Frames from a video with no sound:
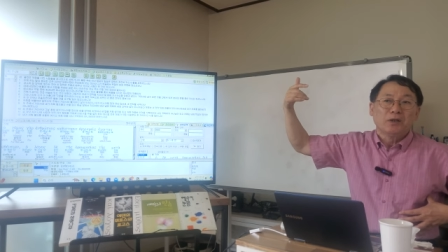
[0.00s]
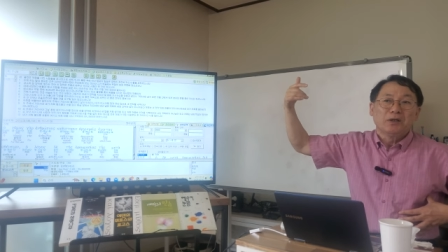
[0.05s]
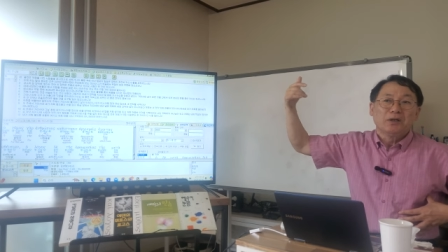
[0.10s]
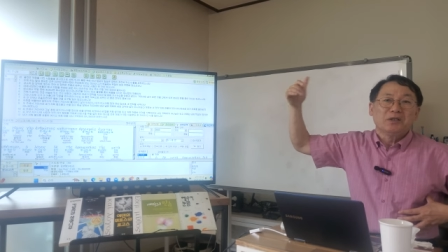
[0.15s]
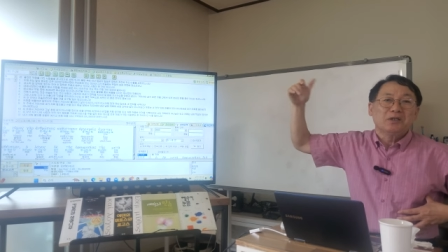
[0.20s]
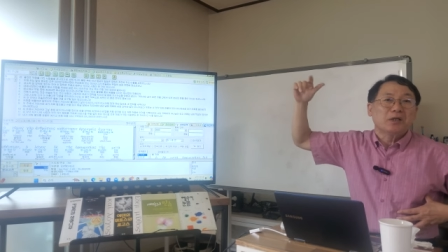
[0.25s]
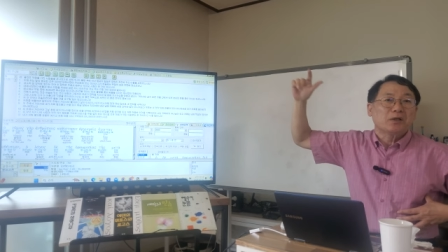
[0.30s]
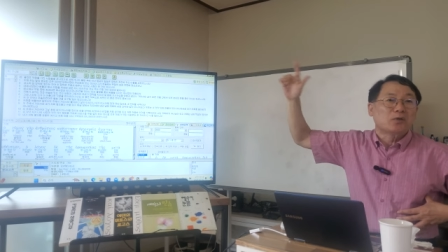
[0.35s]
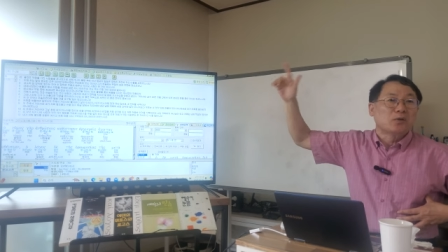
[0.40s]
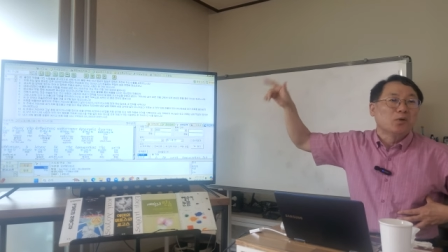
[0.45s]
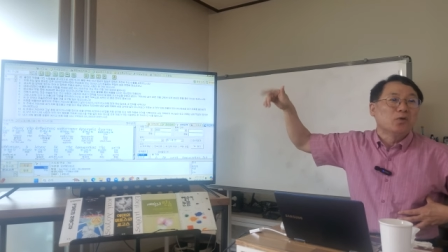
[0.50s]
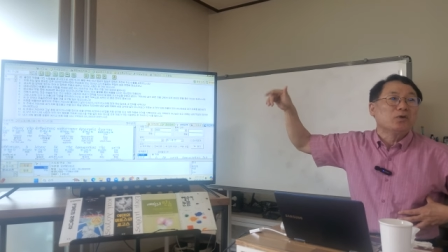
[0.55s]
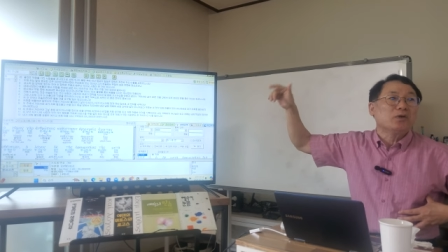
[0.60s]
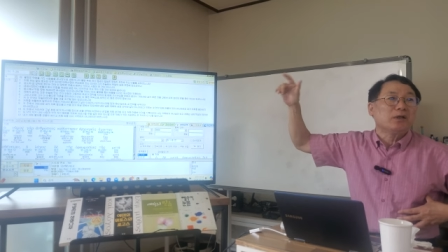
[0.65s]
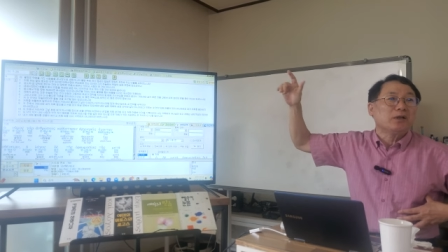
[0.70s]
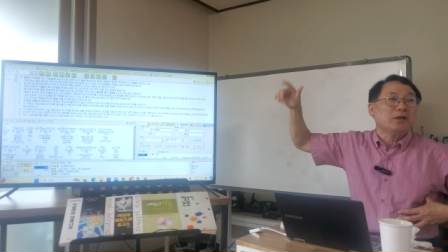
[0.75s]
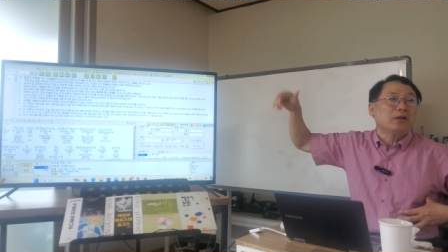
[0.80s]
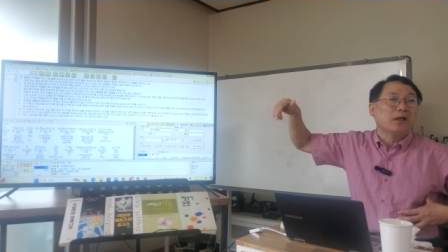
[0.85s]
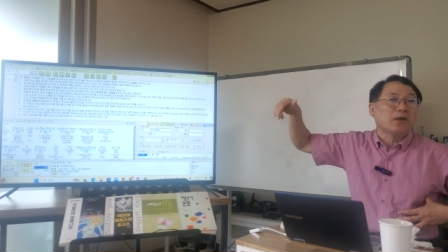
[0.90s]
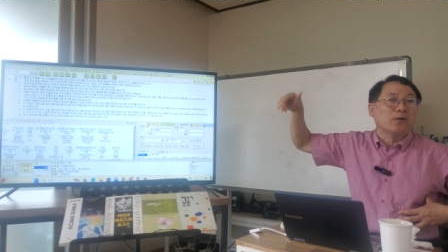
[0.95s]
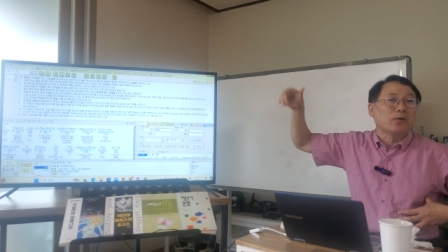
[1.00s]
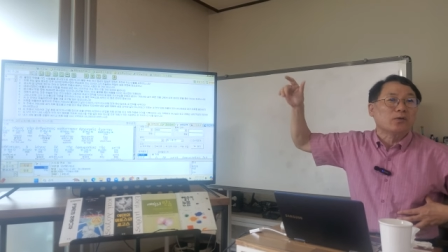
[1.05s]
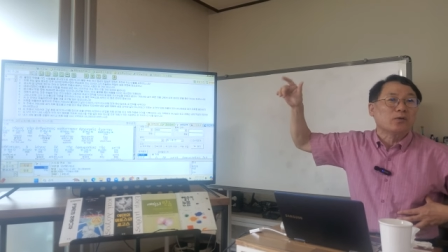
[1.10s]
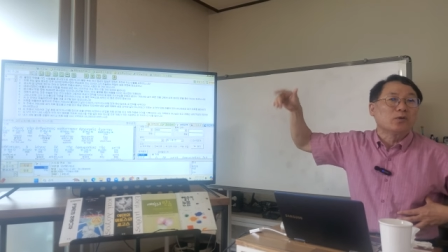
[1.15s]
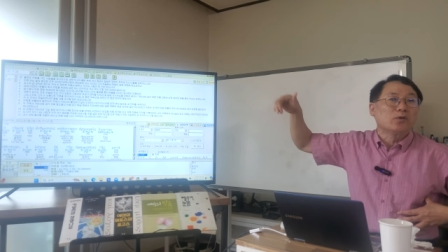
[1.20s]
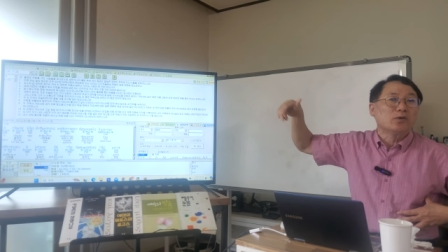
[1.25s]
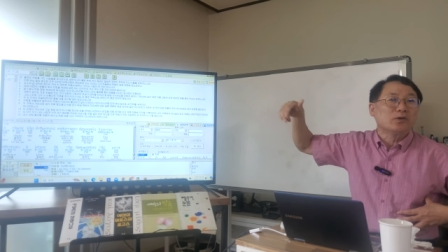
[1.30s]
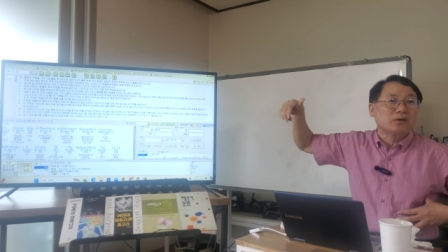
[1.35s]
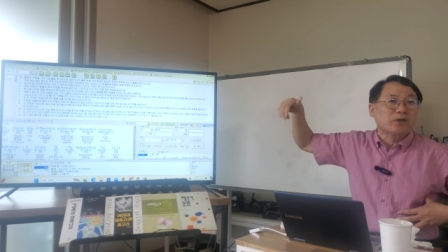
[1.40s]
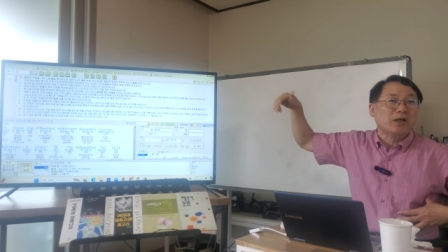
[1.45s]
이게 교리예요.
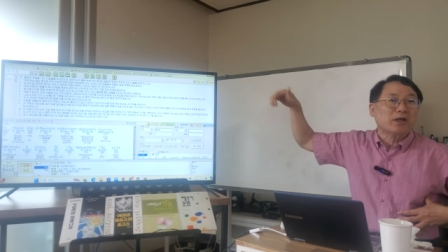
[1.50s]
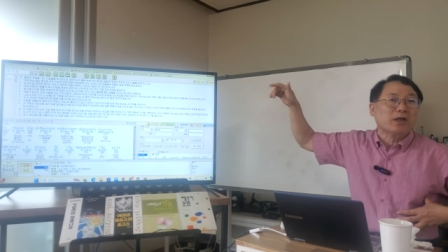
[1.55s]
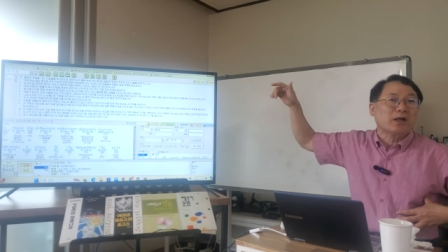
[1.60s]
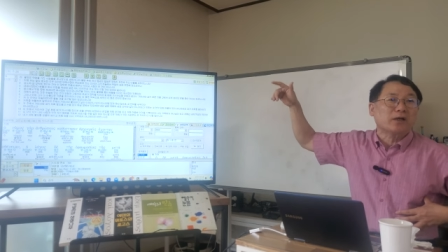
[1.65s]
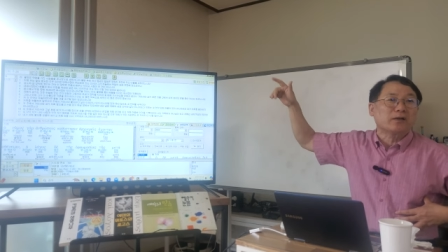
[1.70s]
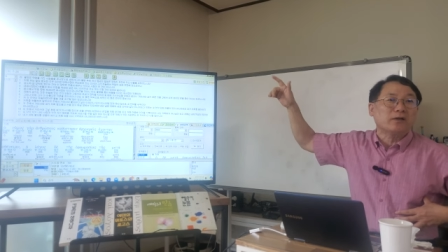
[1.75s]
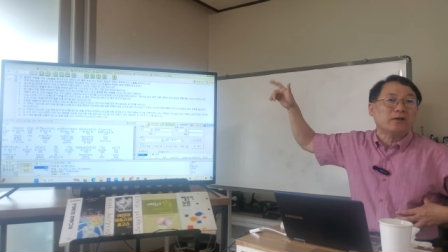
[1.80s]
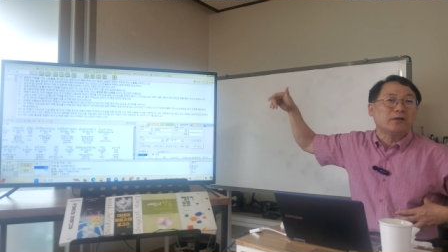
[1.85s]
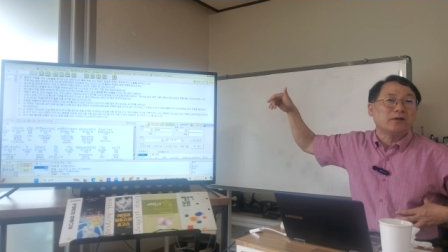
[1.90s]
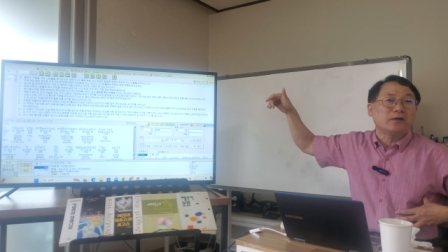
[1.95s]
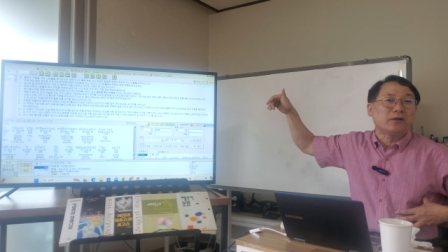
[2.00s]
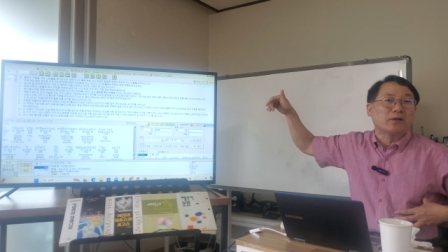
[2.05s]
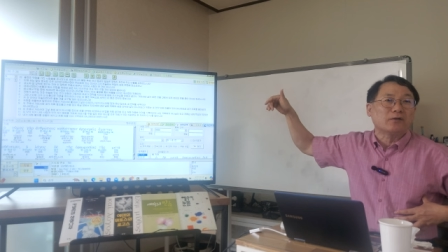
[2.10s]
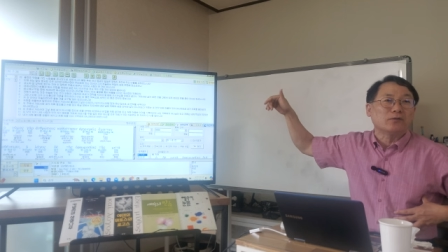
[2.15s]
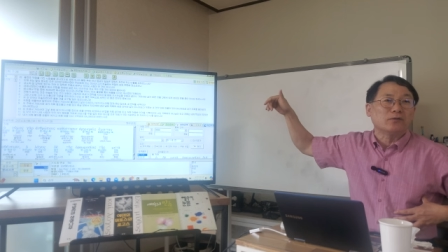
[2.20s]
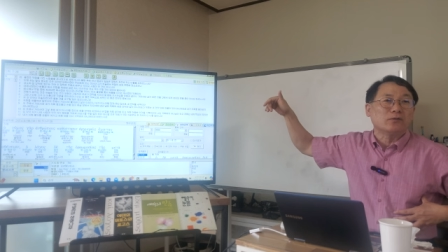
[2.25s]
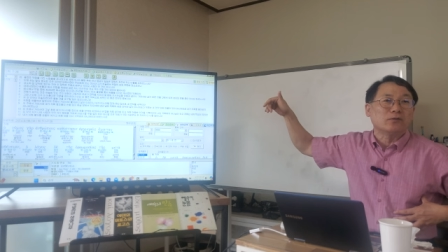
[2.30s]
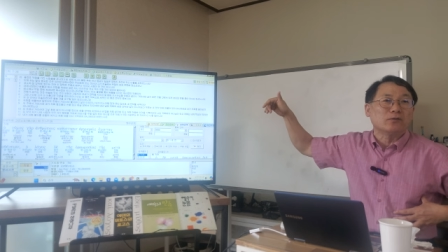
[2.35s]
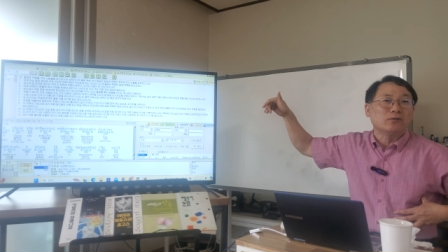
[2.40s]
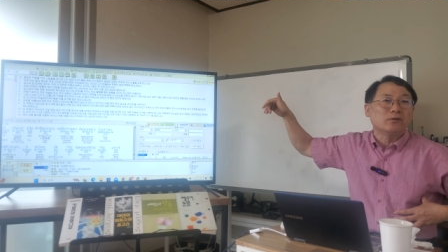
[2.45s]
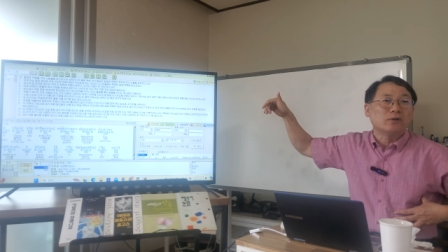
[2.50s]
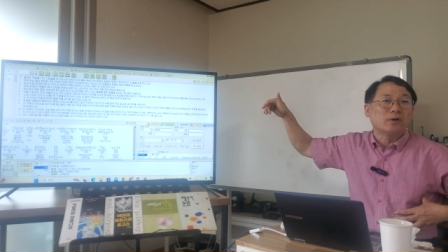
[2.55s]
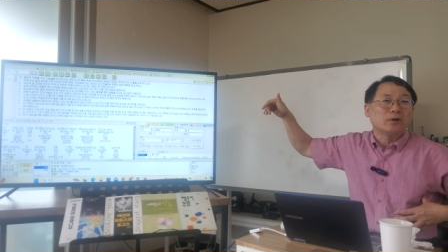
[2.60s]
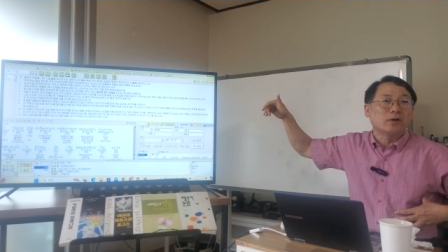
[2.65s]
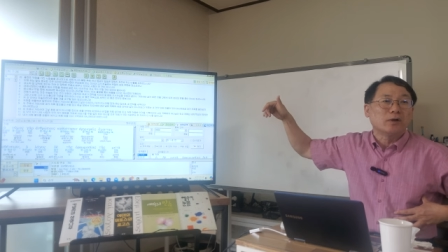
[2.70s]
교리 체계가 돼 있다고.